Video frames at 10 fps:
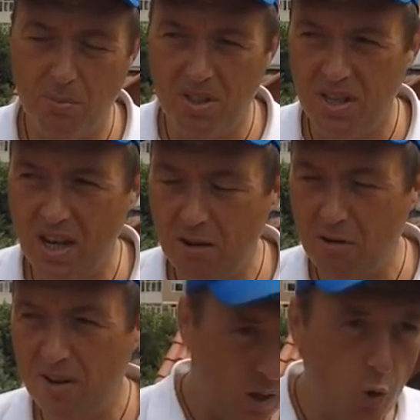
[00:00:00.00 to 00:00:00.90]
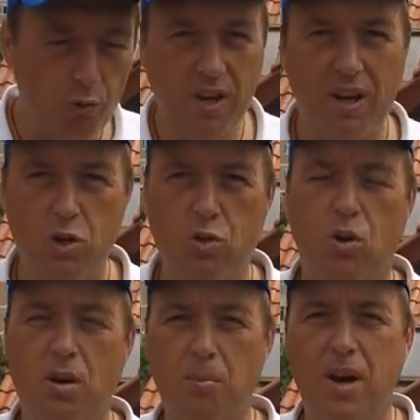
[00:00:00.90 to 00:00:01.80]
Безяева. Я уверен, что
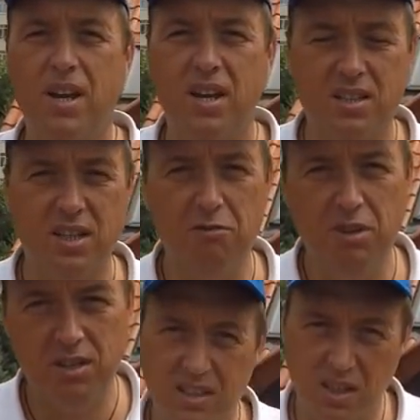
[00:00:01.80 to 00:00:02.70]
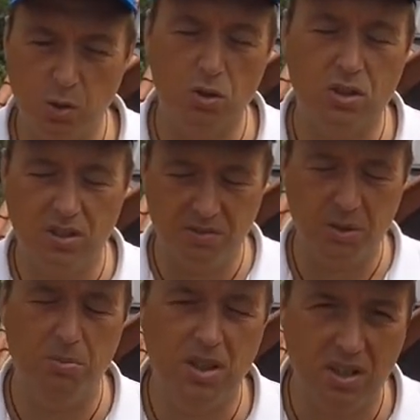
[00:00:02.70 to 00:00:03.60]
компания «Основит» найдет э, в
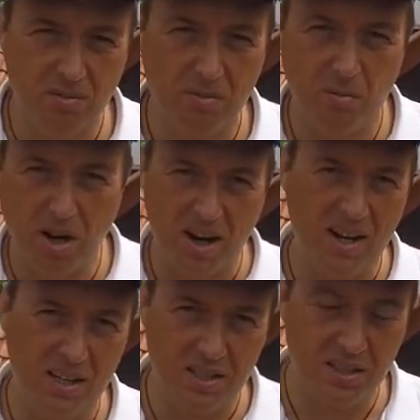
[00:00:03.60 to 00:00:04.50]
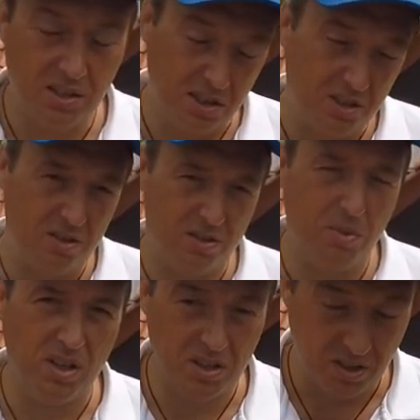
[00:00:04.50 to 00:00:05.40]
себе моральные силы,
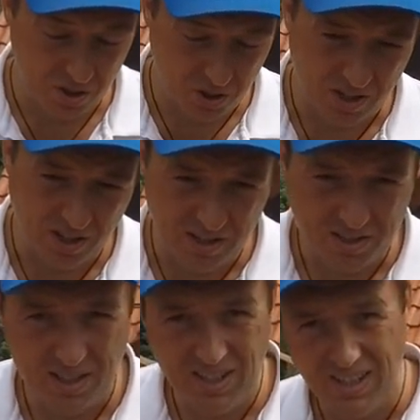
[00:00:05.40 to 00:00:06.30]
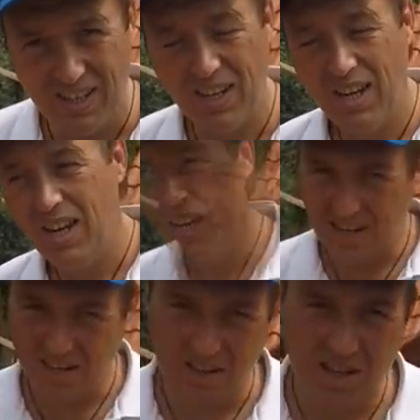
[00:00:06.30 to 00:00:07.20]
смелость и решительность и
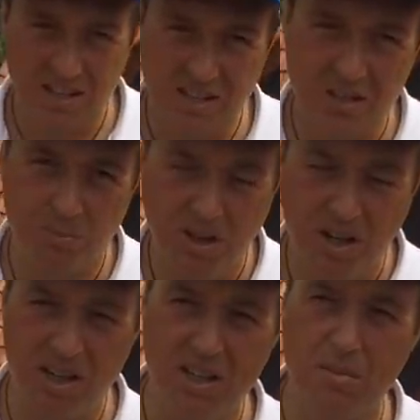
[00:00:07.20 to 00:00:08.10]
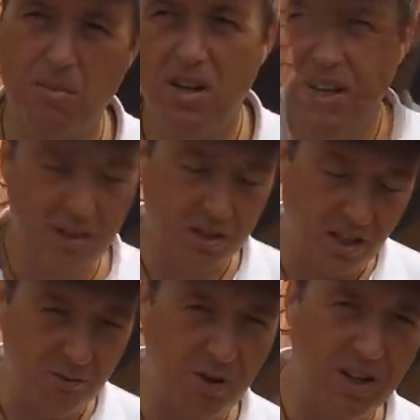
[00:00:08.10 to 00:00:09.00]
загладит с Михаилом этот
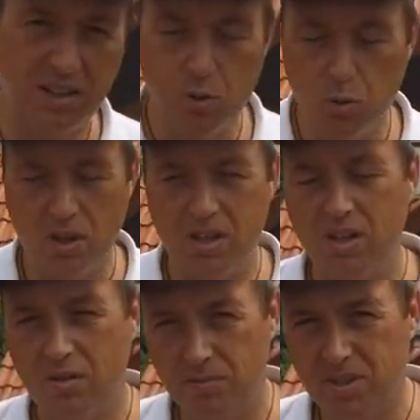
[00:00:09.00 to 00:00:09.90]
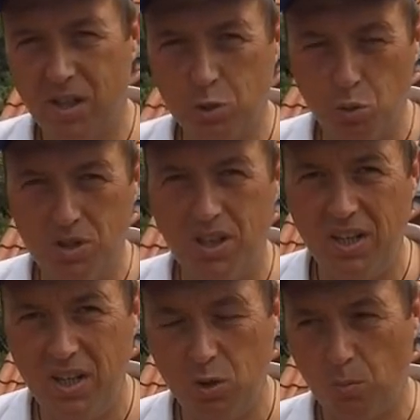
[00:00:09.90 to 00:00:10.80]
конфликт. Найдут они золотую
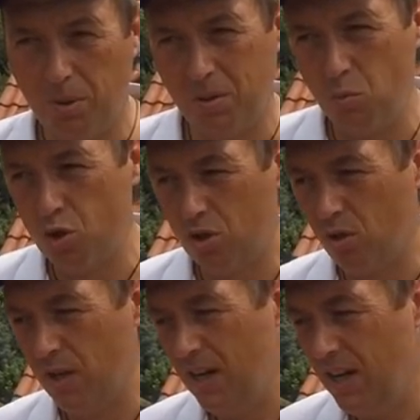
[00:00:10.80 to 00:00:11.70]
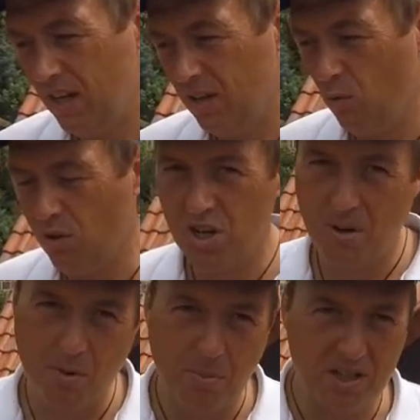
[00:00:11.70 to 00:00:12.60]
середину, потому что, э,
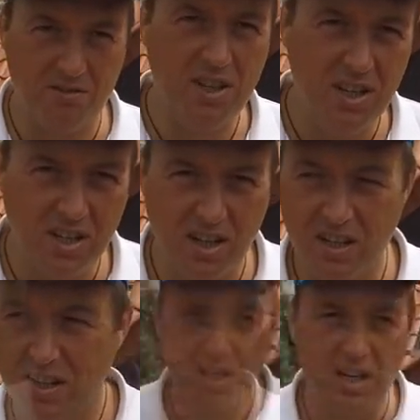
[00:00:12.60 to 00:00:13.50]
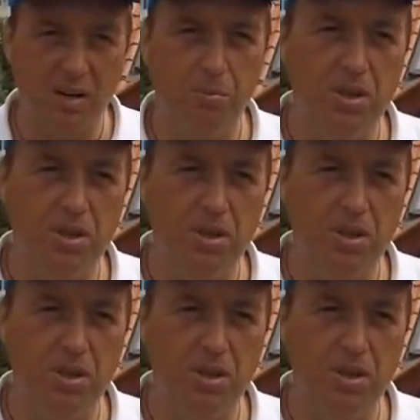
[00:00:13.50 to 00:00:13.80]
уважаемые производители, строительный